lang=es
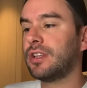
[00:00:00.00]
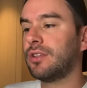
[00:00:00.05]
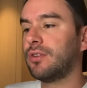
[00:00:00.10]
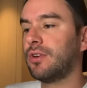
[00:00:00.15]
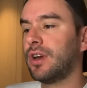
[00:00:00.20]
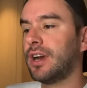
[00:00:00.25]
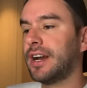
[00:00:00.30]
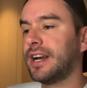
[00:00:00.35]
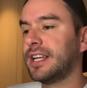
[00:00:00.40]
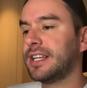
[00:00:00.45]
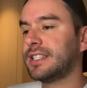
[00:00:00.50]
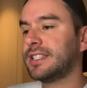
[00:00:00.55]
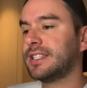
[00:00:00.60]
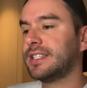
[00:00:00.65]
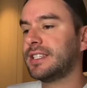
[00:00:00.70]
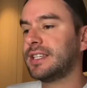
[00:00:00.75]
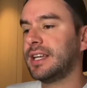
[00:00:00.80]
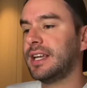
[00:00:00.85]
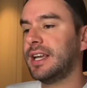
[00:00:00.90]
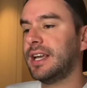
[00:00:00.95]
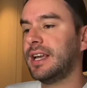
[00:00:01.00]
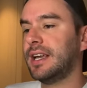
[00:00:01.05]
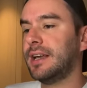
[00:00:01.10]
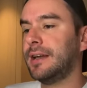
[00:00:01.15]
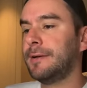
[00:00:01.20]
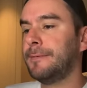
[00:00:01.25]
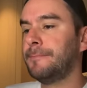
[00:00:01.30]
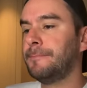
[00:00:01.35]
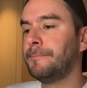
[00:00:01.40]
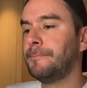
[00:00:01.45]
de dólares,
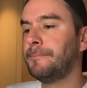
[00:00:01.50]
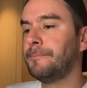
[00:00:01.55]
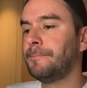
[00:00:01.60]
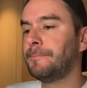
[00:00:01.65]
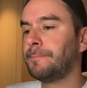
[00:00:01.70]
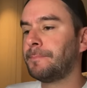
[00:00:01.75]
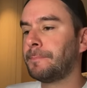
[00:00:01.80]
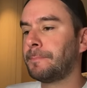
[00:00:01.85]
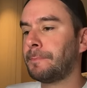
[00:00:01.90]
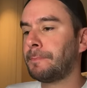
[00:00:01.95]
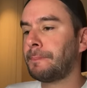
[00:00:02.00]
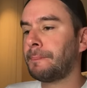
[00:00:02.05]
em,